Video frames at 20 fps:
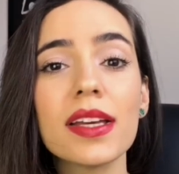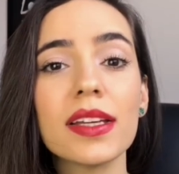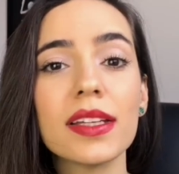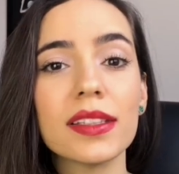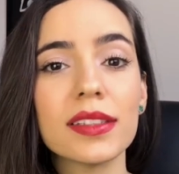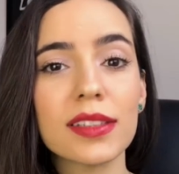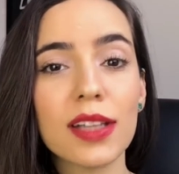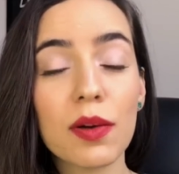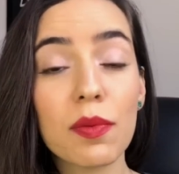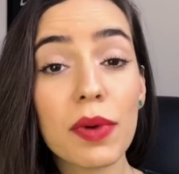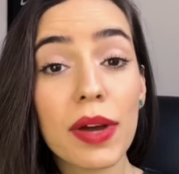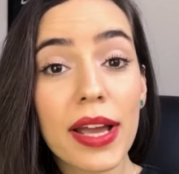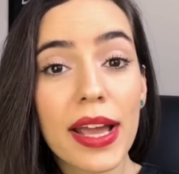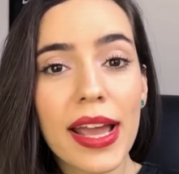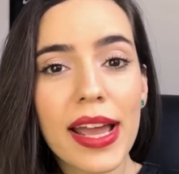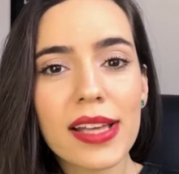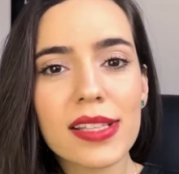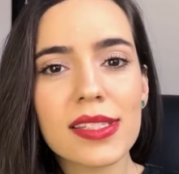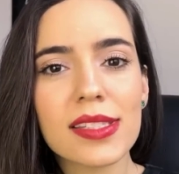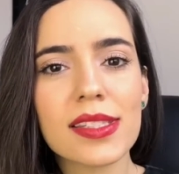Então,
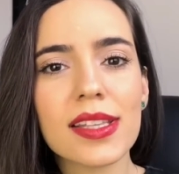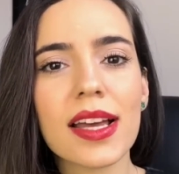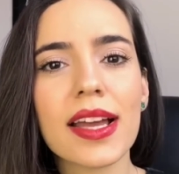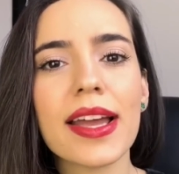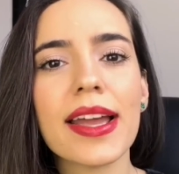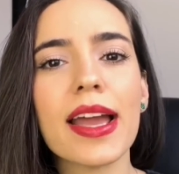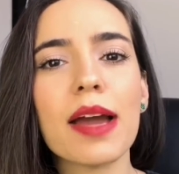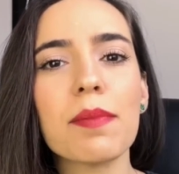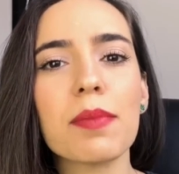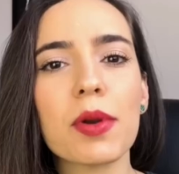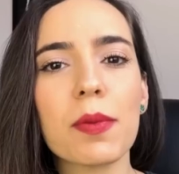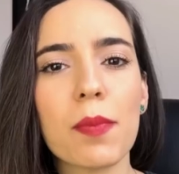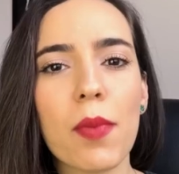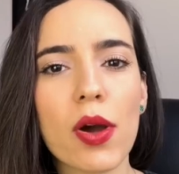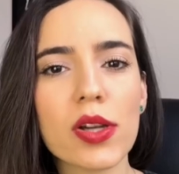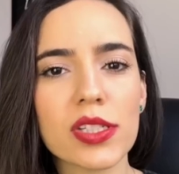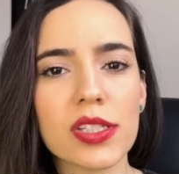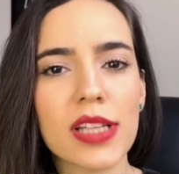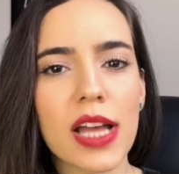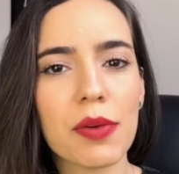essa é a
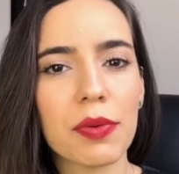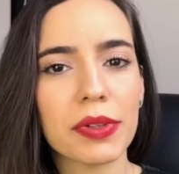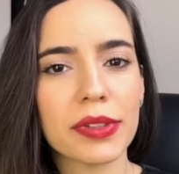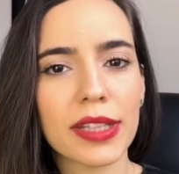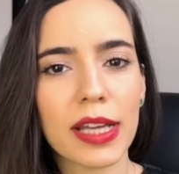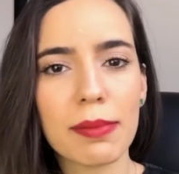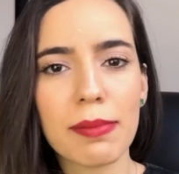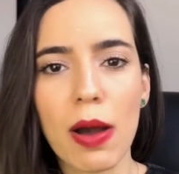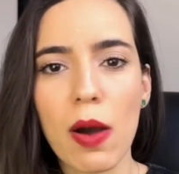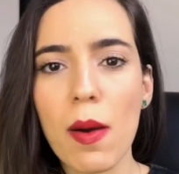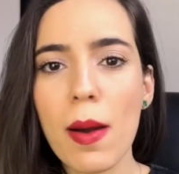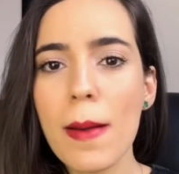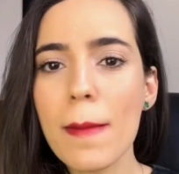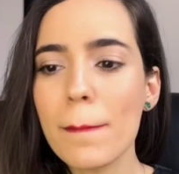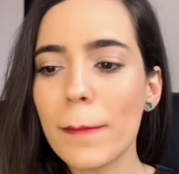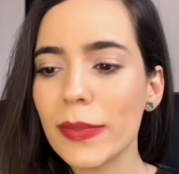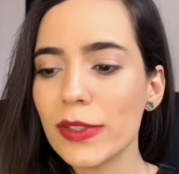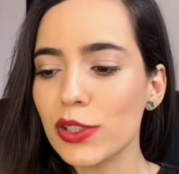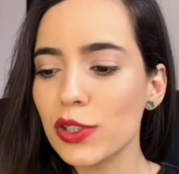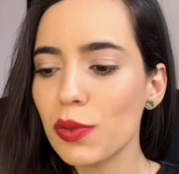proposta da água termal,
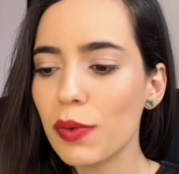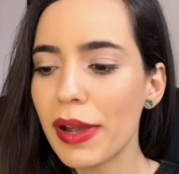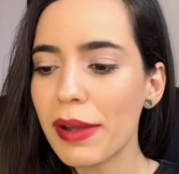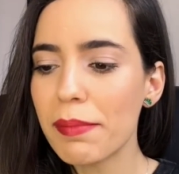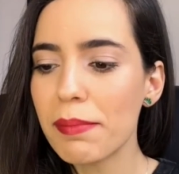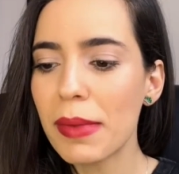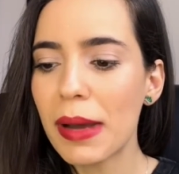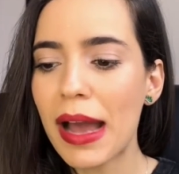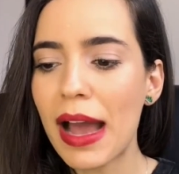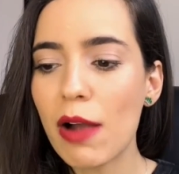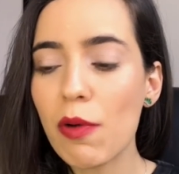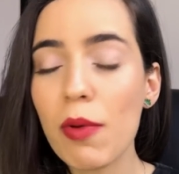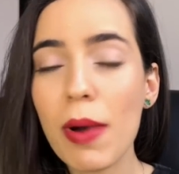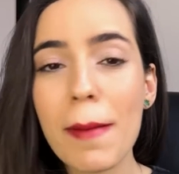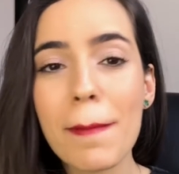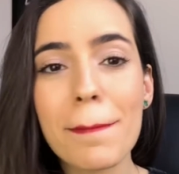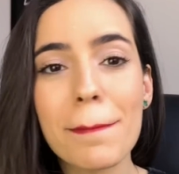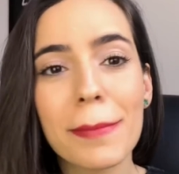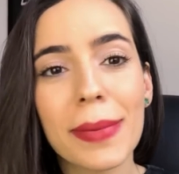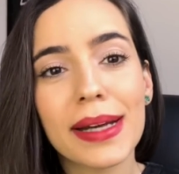mas não é uma água
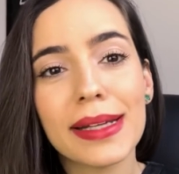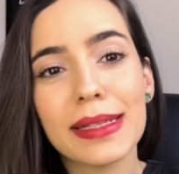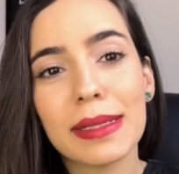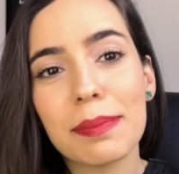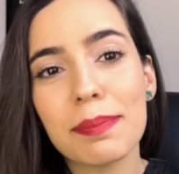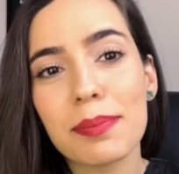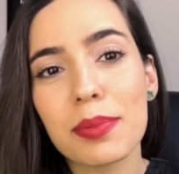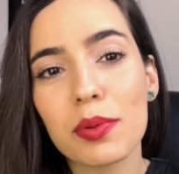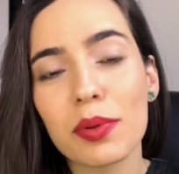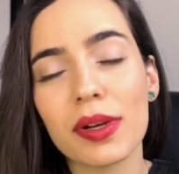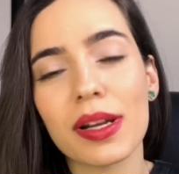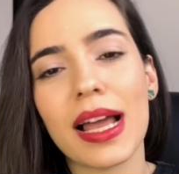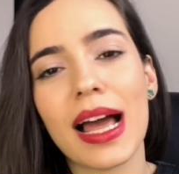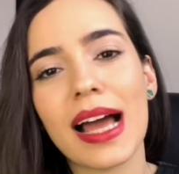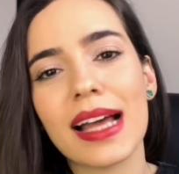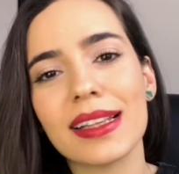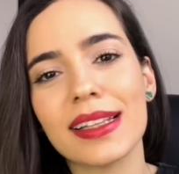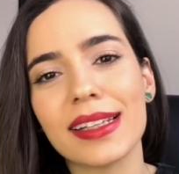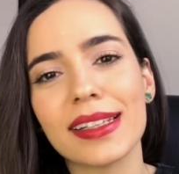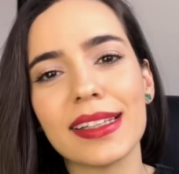
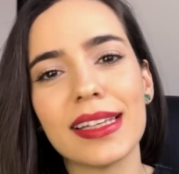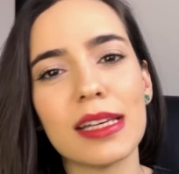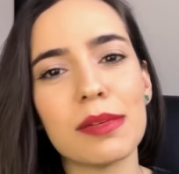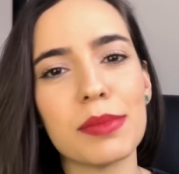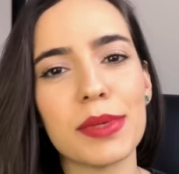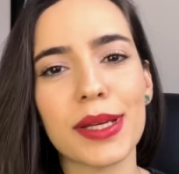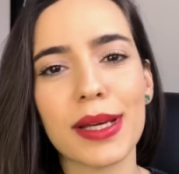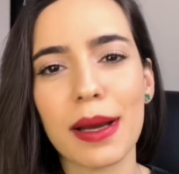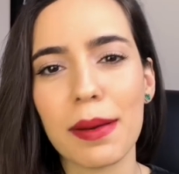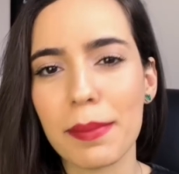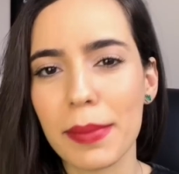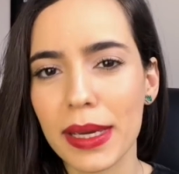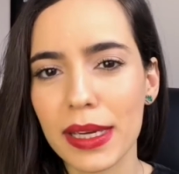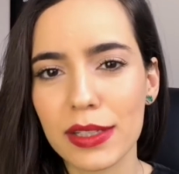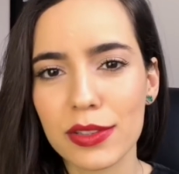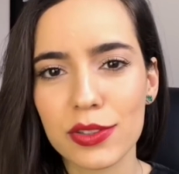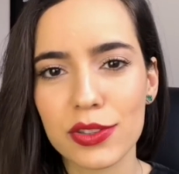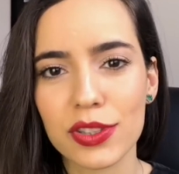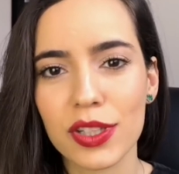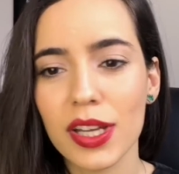manipulada
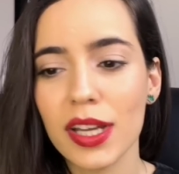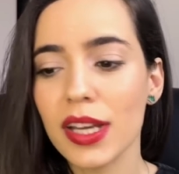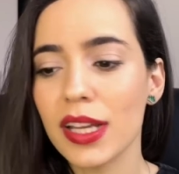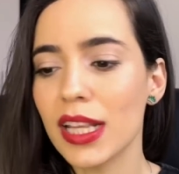quimicamente,